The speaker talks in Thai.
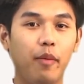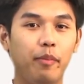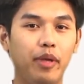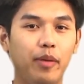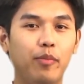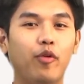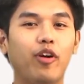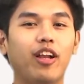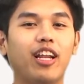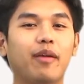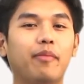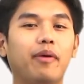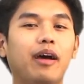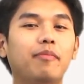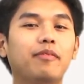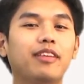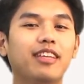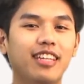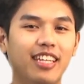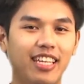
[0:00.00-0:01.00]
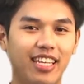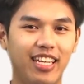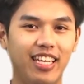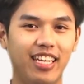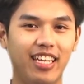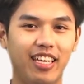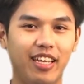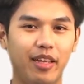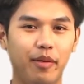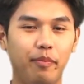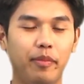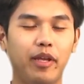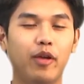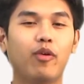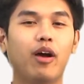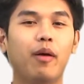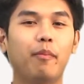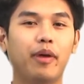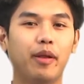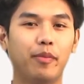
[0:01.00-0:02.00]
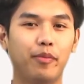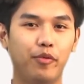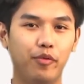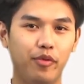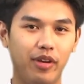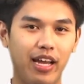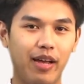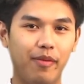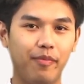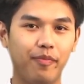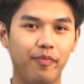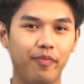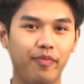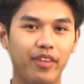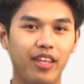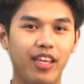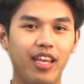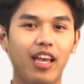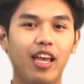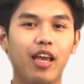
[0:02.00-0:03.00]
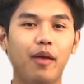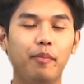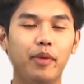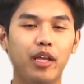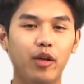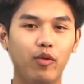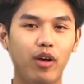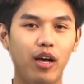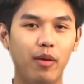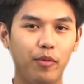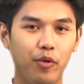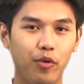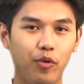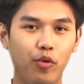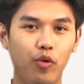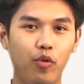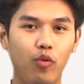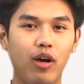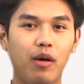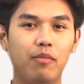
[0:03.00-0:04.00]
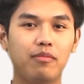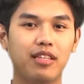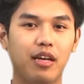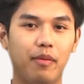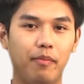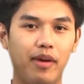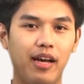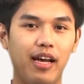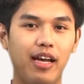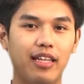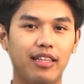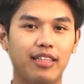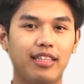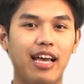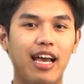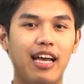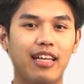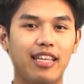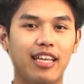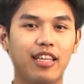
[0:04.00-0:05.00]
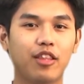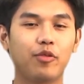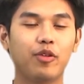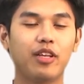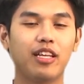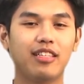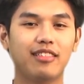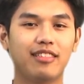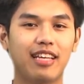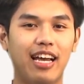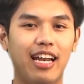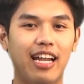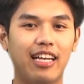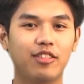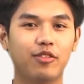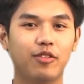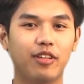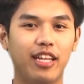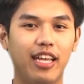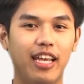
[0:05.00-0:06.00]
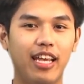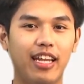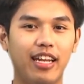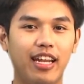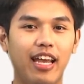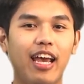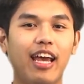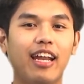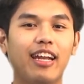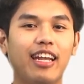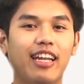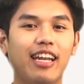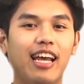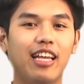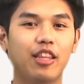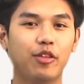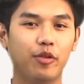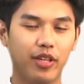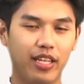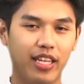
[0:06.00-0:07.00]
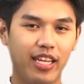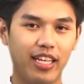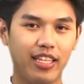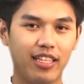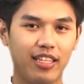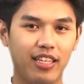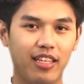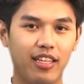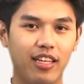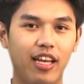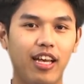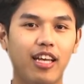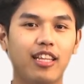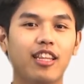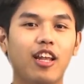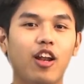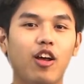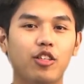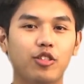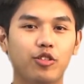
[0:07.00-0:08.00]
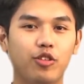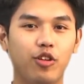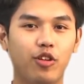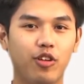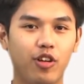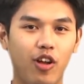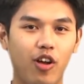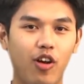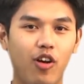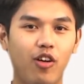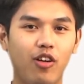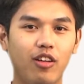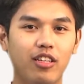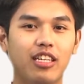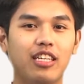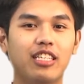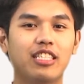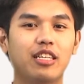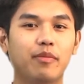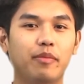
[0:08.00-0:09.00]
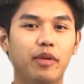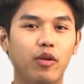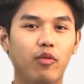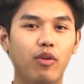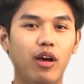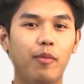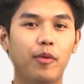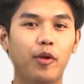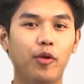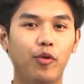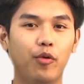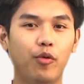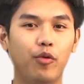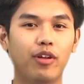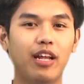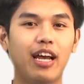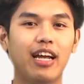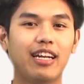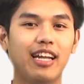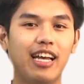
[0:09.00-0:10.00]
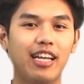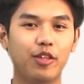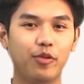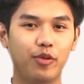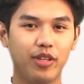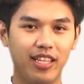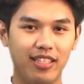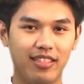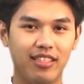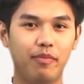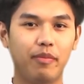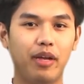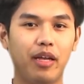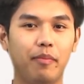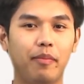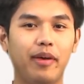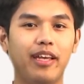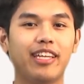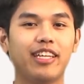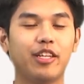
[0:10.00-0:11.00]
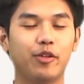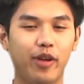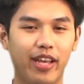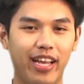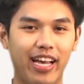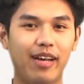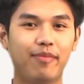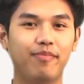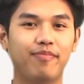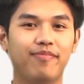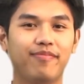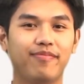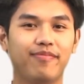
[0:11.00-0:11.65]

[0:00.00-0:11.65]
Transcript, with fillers: มีบุคลิกภาพที่ดี มีความเป็นผู้นำมีความรู้ความสามารถทางเทคโนโลยีสารสนเทศในด้านธุรกิจ ตลอดจนน้องๆ จะมีความรู้ทางด้านธุรกิจสมัยใหม่อีกด้วยครับ